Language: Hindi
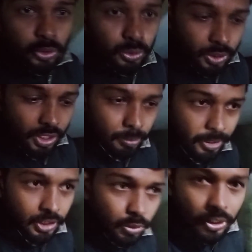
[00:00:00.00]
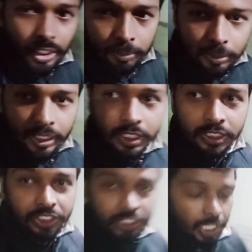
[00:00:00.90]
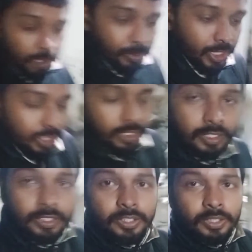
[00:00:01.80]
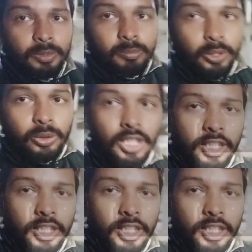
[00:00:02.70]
से उतरना पड़ा क्योंकि लिफ्ट जाम है बहुत ज़्यादा